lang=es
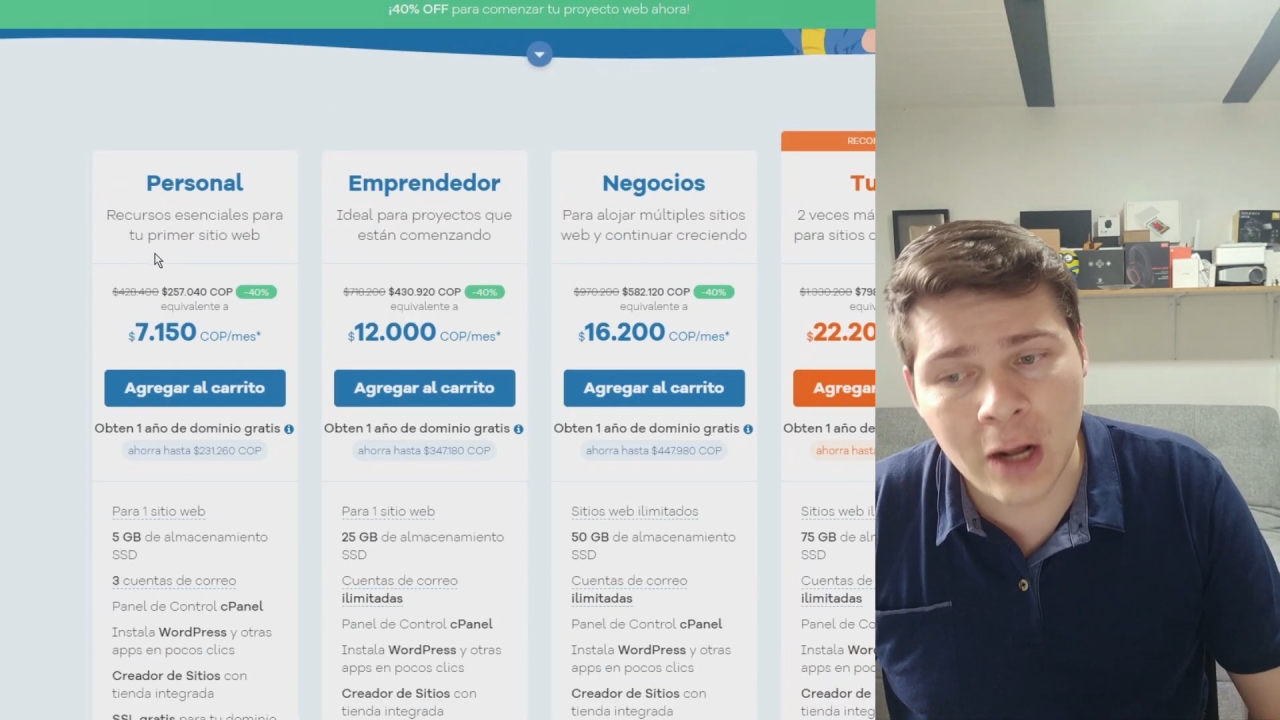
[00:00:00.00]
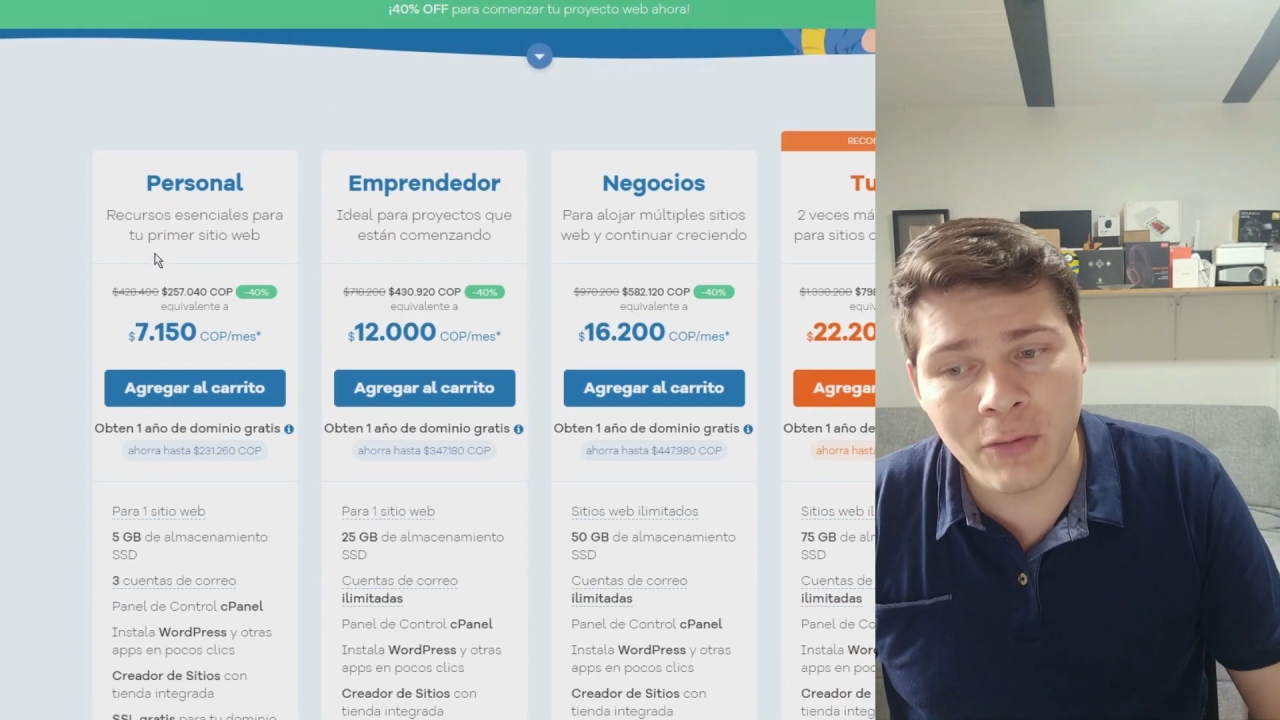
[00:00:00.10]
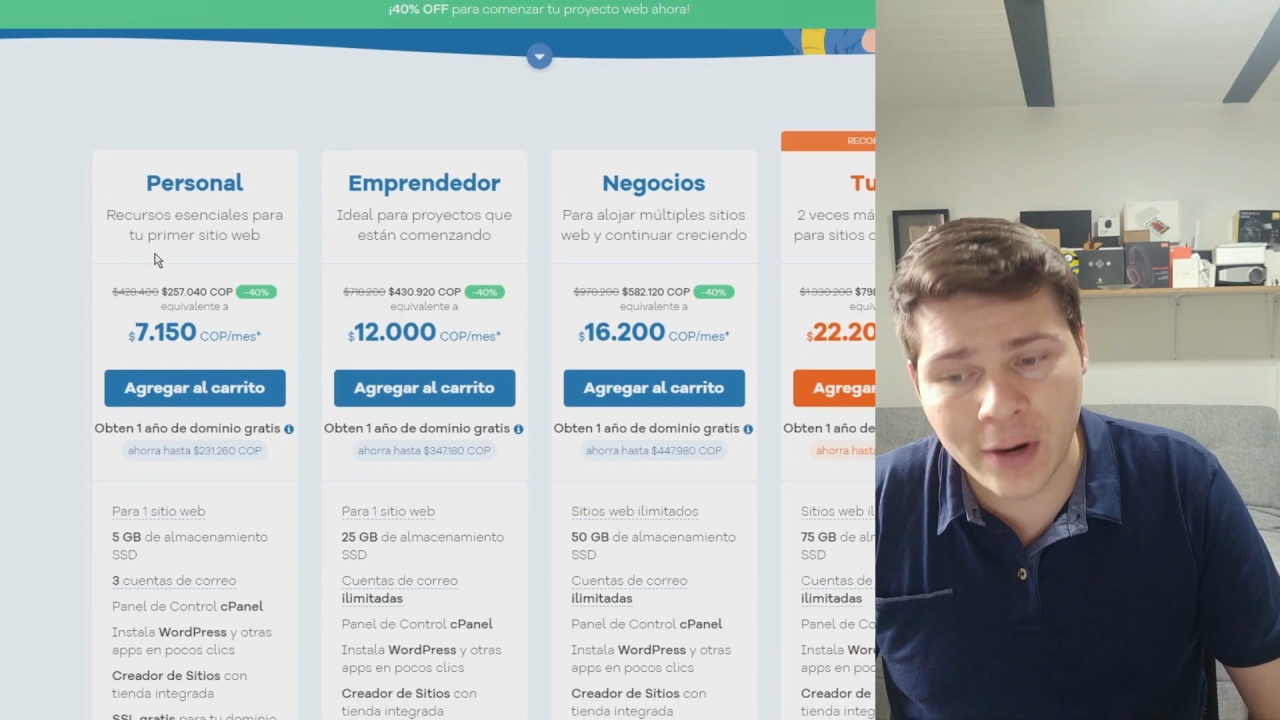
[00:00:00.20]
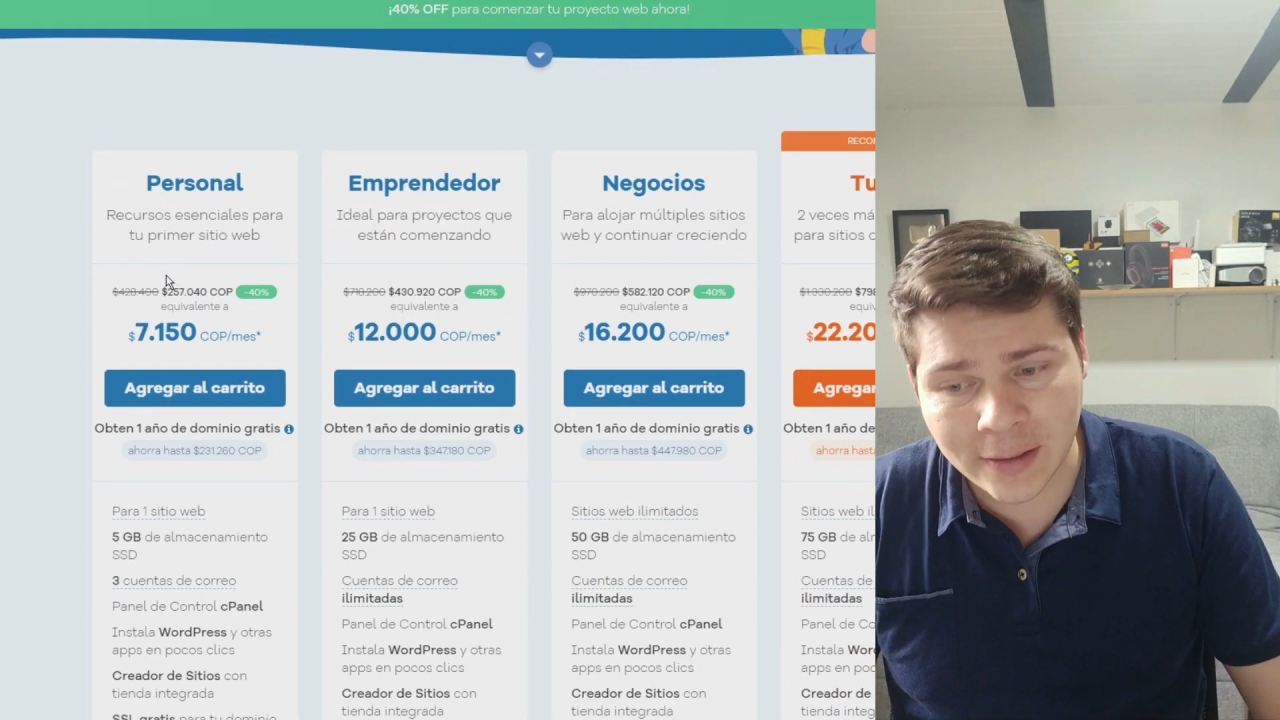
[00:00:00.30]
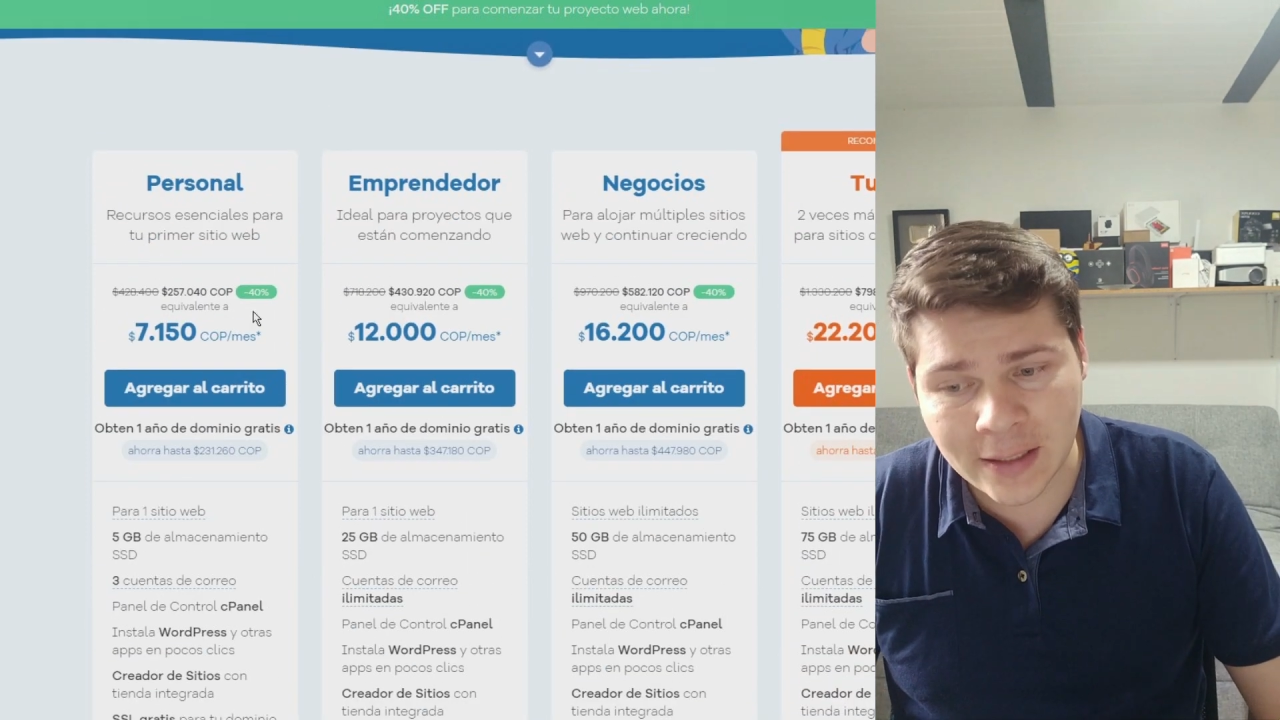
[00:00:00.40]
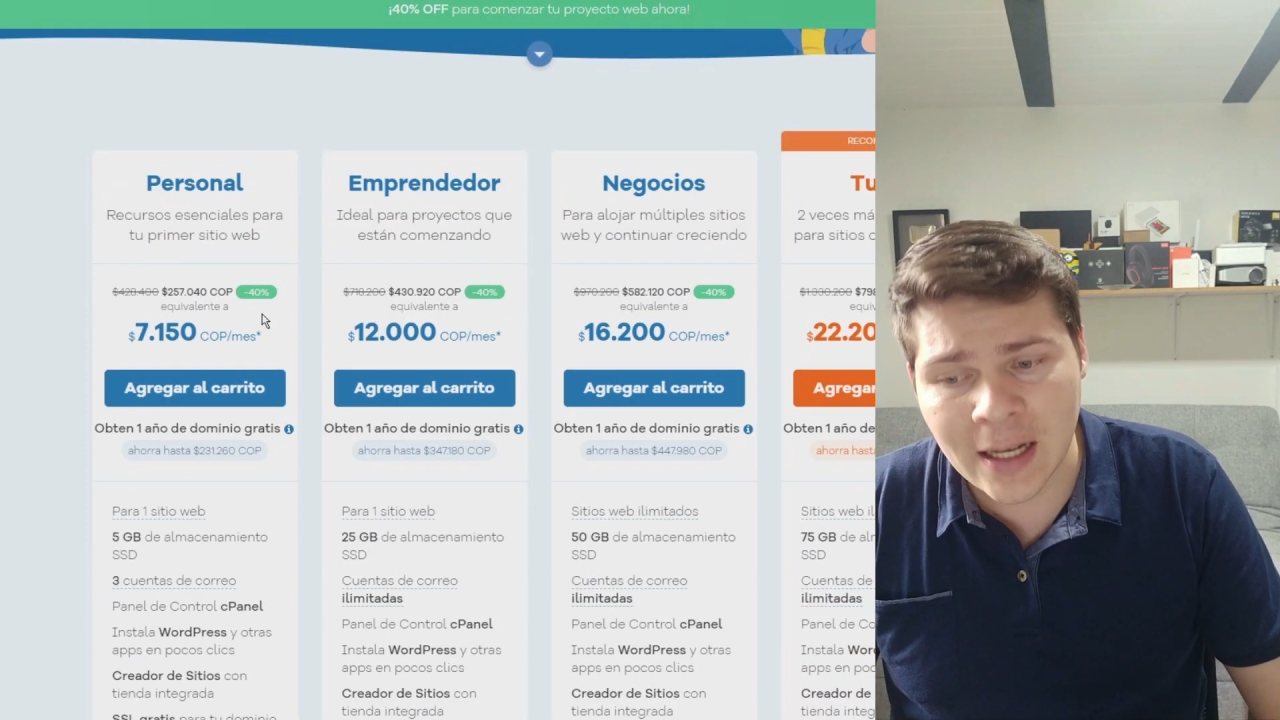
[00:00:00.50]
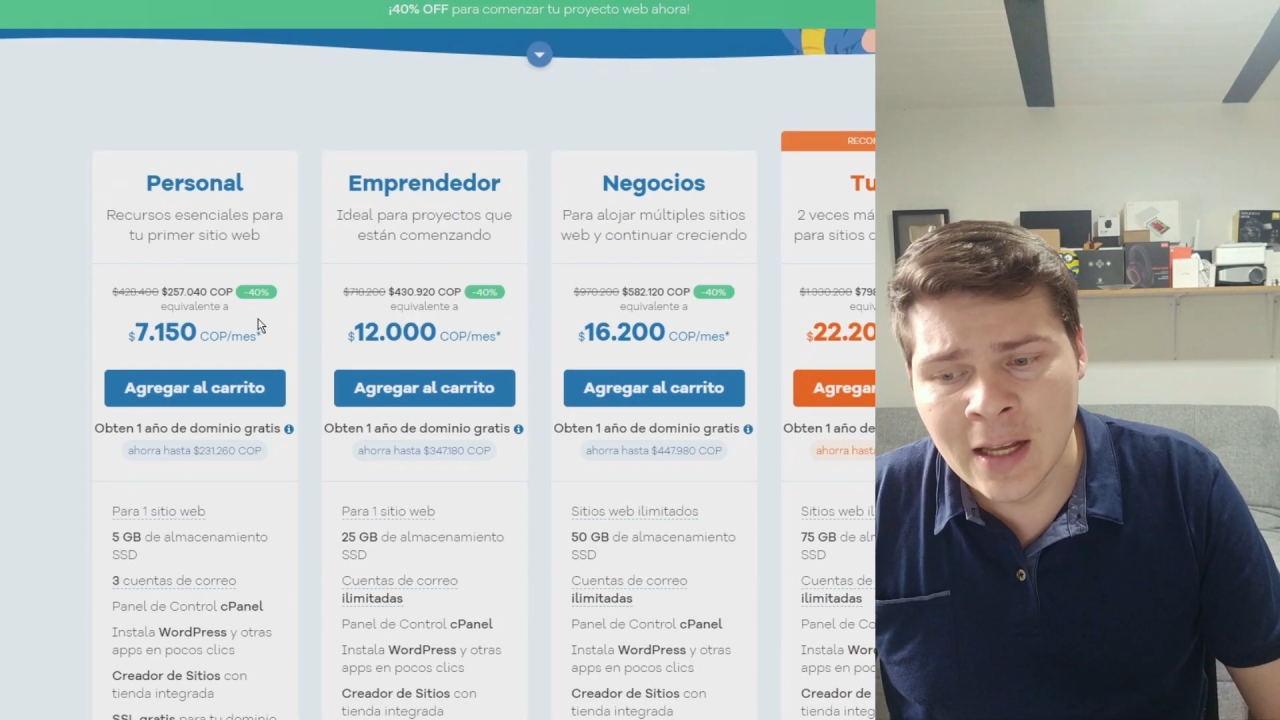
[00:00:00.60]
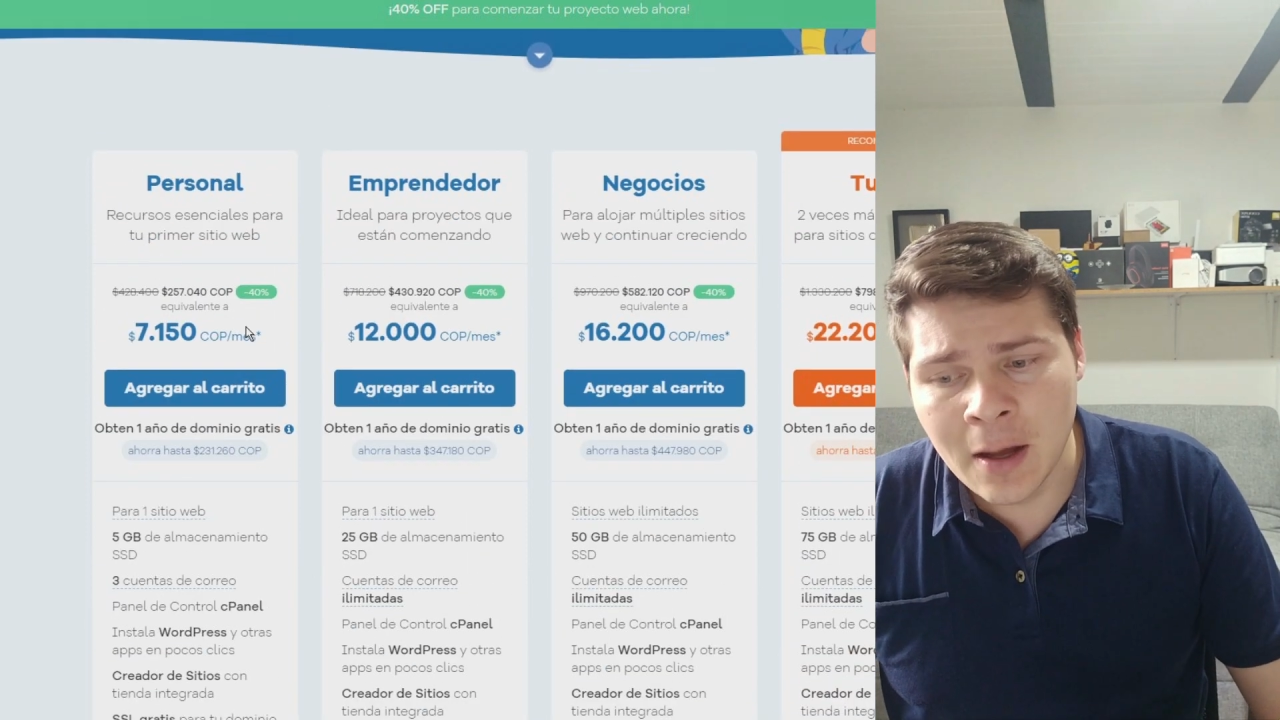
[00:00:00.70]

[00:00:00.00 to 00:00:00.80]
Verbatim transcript: oferta.